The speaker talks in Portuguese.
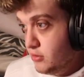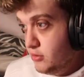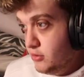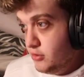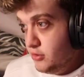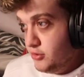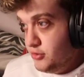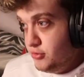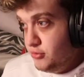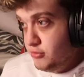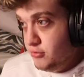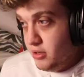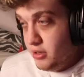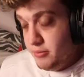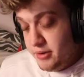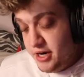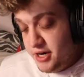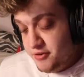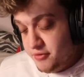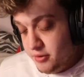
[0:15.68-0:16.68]
Tito
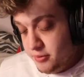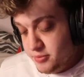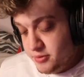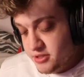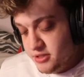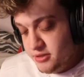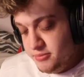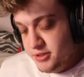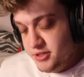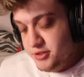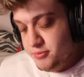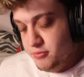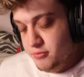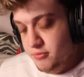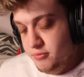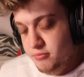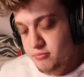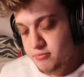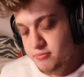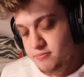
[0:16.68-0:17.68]
Lamberti olhou pros três meses,
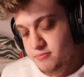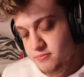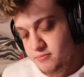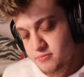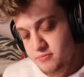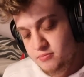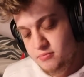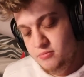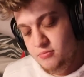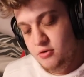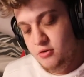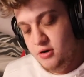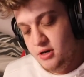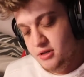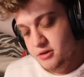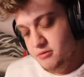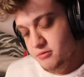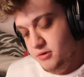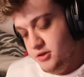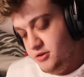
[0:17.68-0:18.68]
tipo. Porra, a
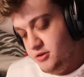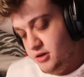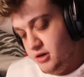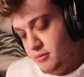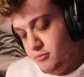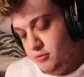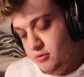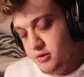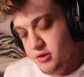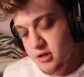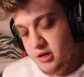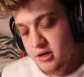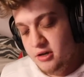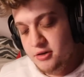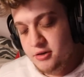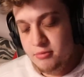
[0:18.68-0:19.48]
Twitch chamou, tá ligado?